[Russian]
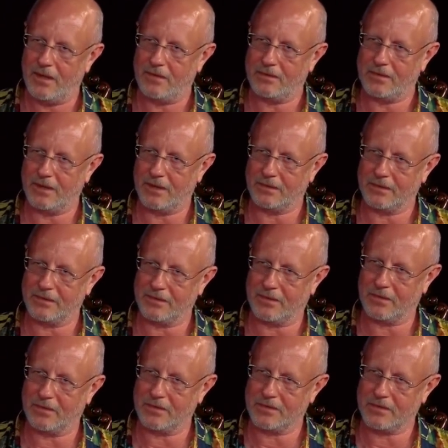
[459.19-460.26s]
В театр
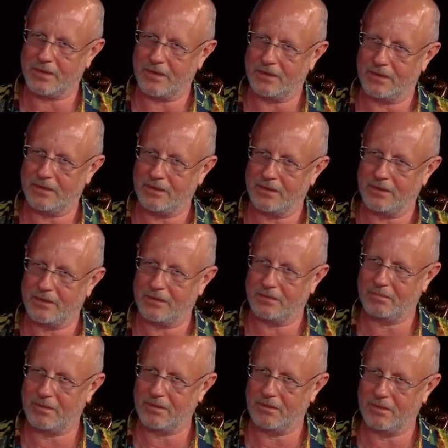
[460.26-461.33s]
захочешь сходить,
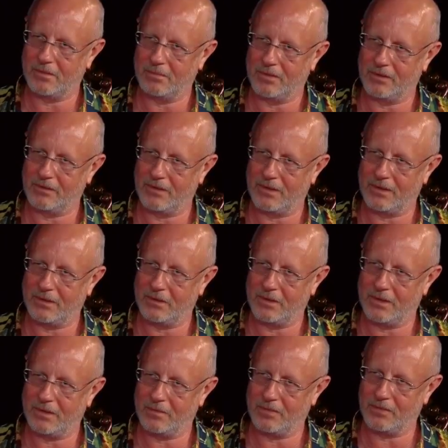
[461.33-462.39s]
сперва позвони
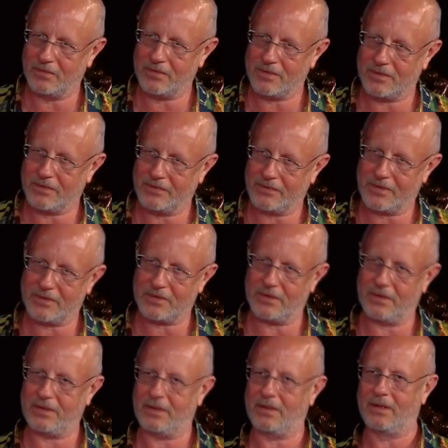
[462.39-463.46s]
мне и получи
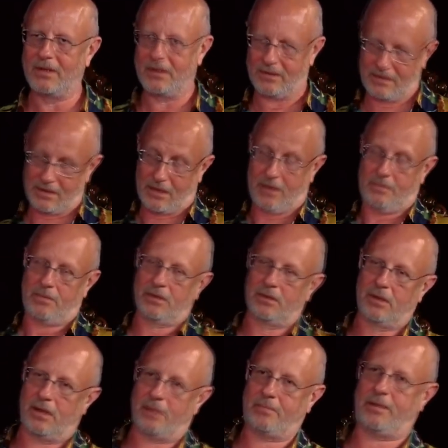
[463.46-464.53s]
разрешение.
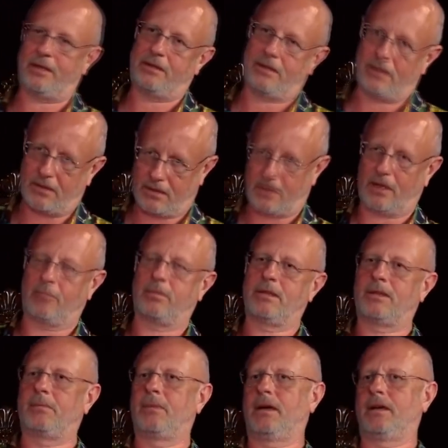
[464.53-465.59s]
Нахамил, опять-таки, как
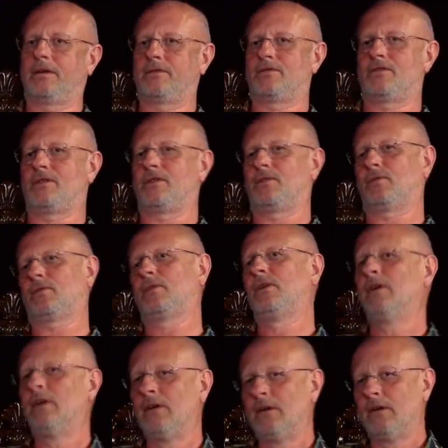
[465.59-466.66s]
подобает джигиту.
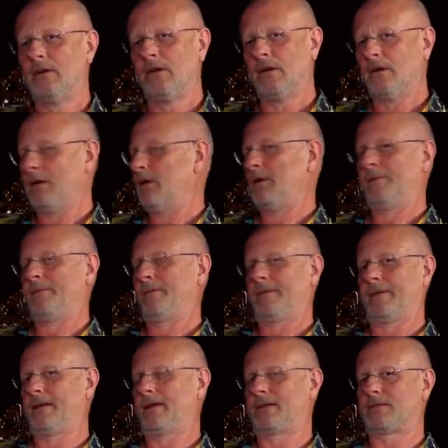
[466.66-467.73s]

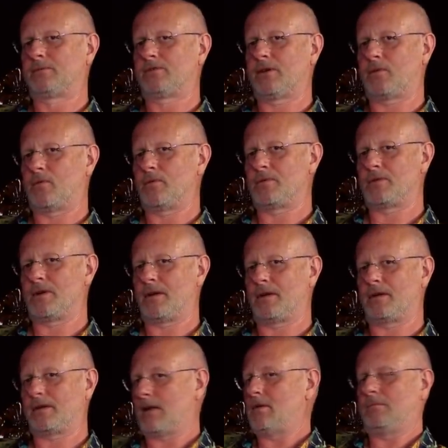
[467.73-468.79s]
На этом закончили.
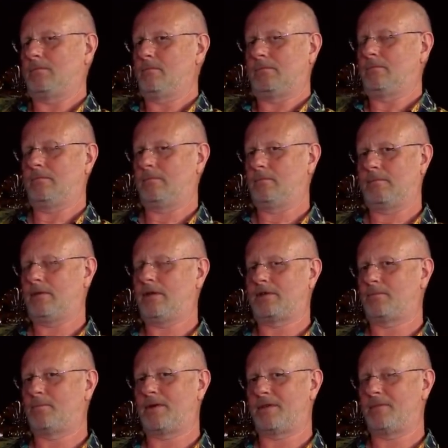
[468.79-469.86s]
Там
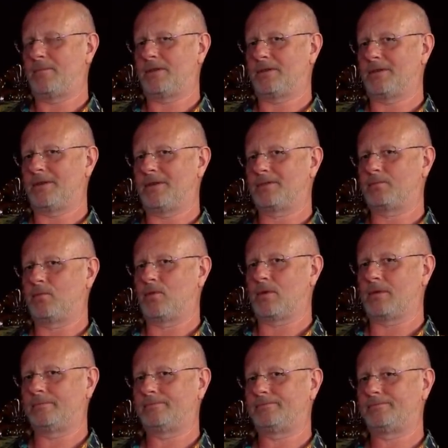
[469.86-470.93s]
нет предмета для
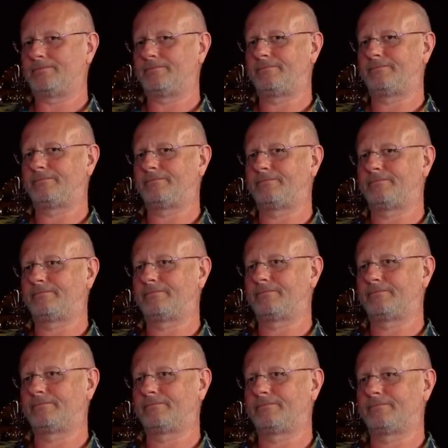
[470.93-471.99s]
спора. А, кстати, они
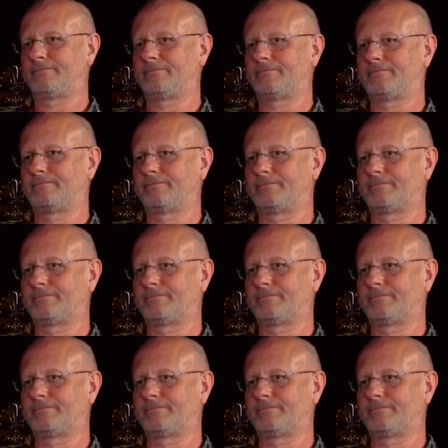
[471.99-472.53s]
смотрелись хорошо.